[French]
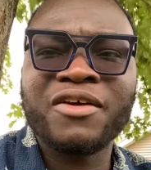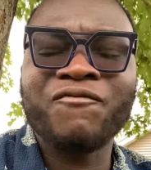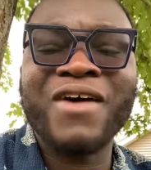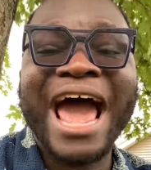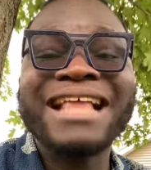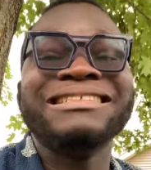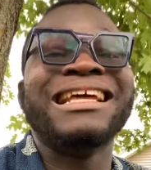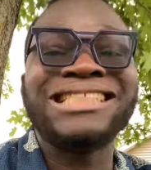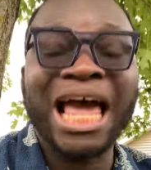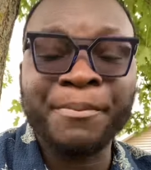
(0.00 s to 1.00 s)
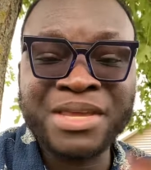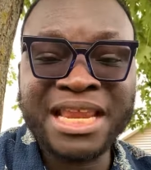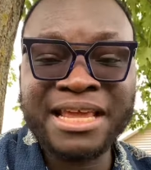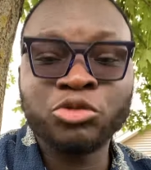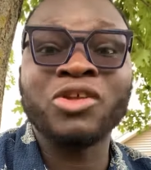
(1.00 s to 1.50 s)
va être
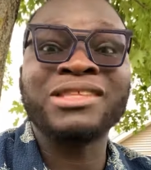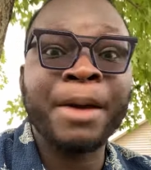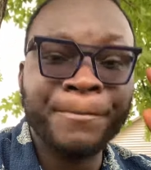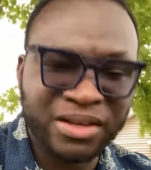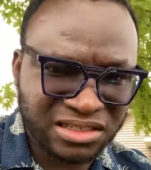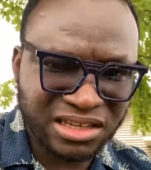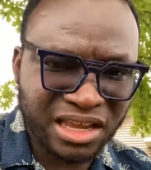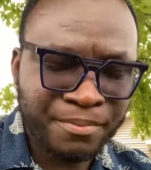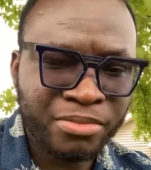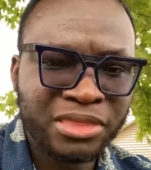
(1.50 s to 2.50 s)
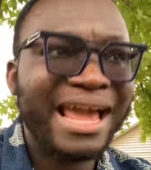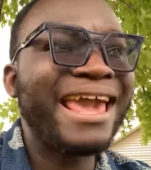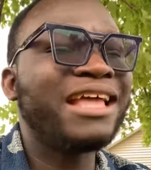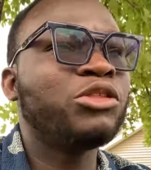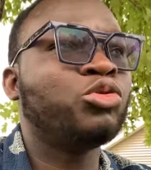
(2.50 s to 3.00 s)
déterminé de ta pensée
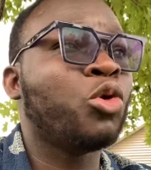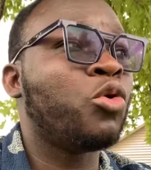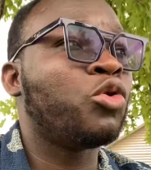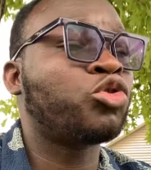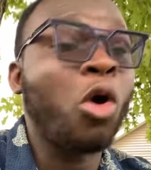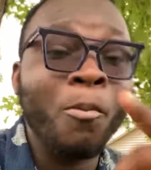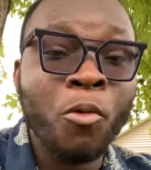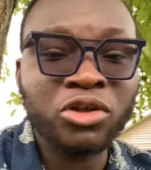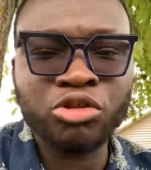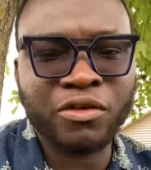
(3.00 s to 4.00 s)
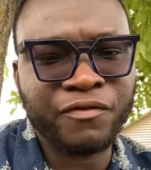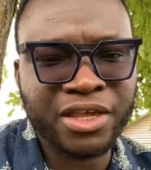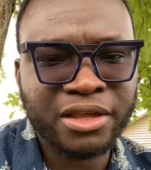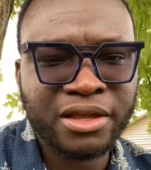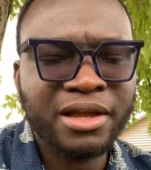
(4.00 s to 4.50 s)
et de ton mode de vie.
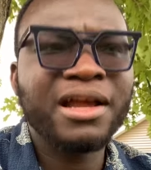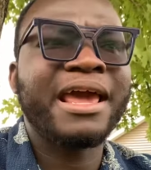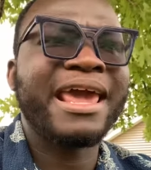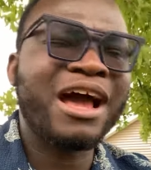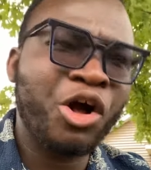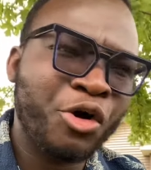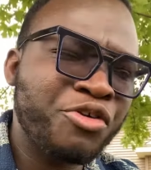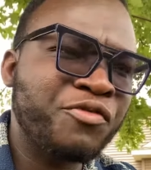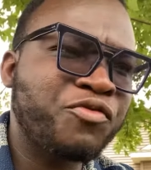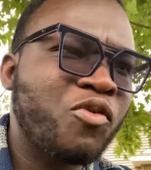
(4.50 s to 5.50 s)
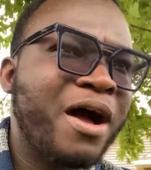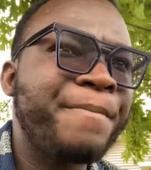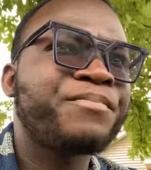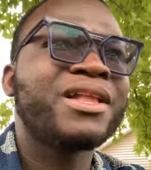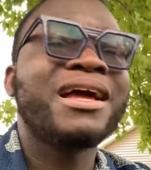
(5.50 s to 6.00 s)
Et encore une fois,
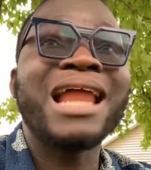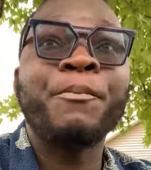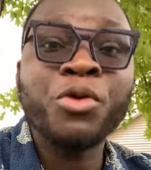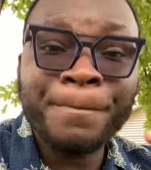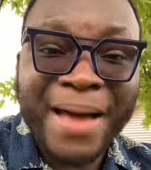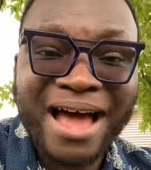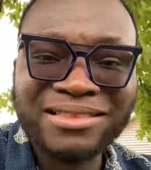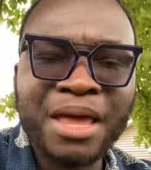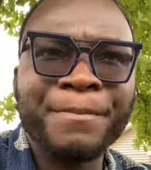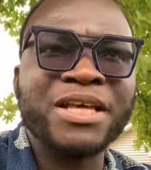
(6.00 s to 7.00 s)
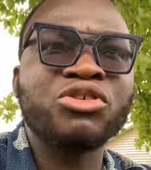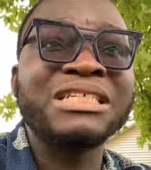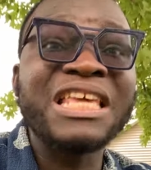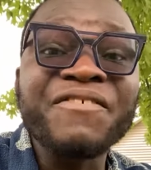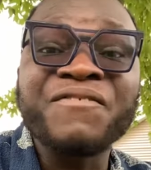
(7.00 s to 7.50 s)
la plupart des personnes
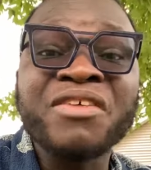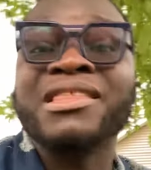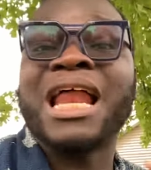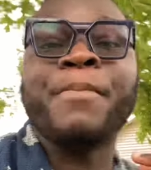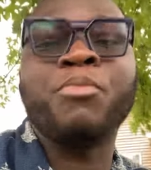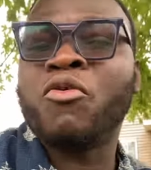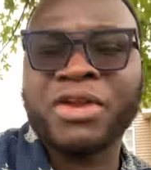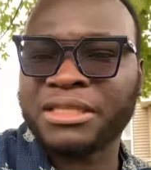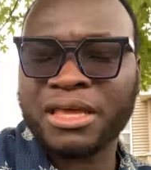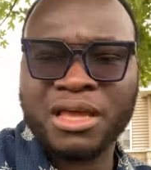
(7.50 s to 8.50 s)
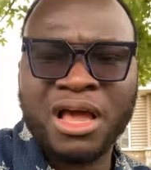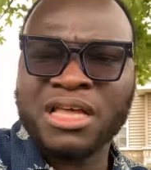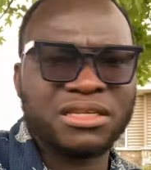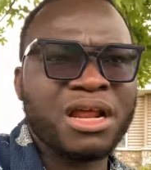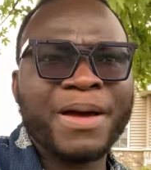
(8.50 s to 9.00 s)
qui vivent dans la pauvreté,
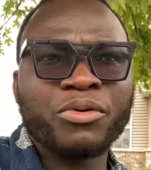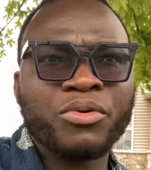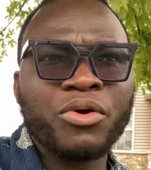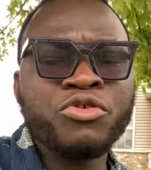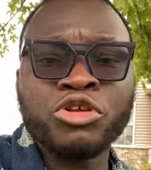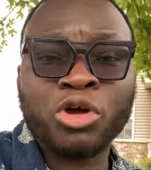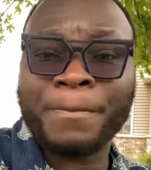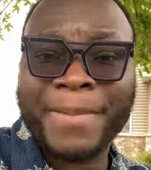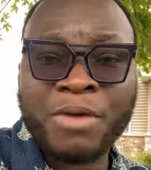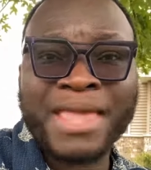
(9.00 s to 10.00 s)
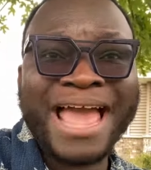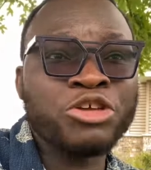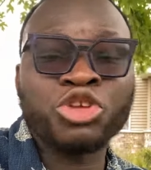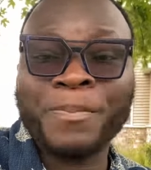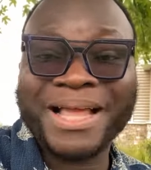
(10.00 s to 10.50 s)
ce n'est pas qu'elles ne sont pas bien, elles ne
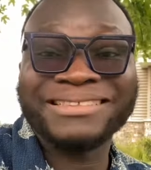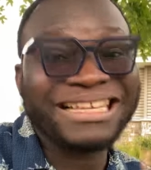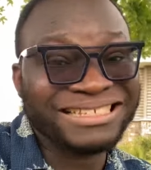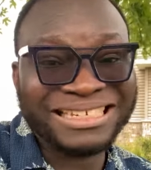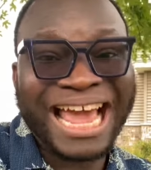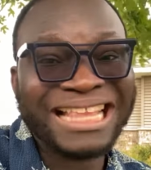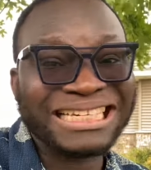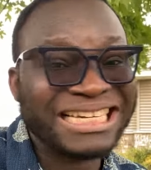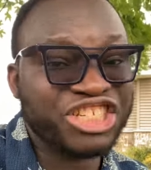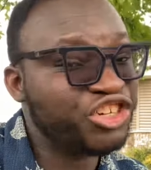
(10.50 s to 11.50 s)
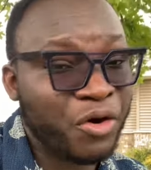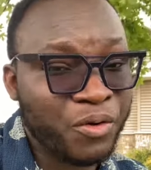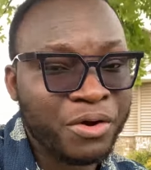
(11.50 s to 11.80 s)
sont pas destinées à être riches, non.